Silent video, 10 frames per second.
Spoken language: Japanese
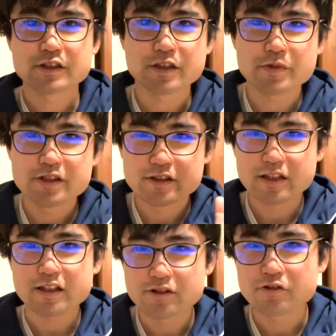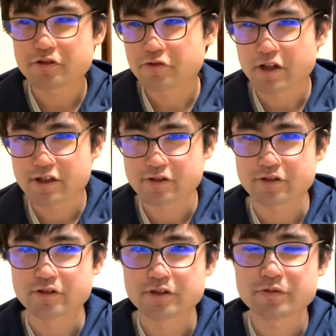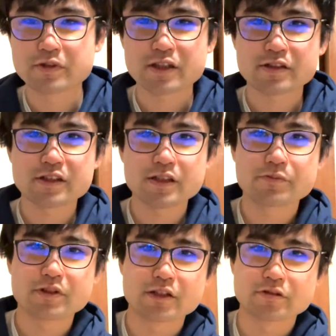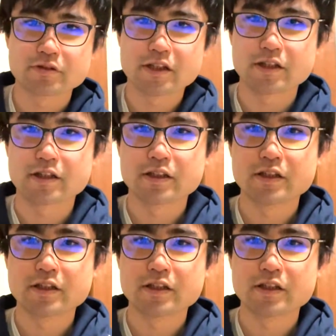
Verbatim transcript: ちなみにザ・ノースフェイス、自分が好きなブランドで、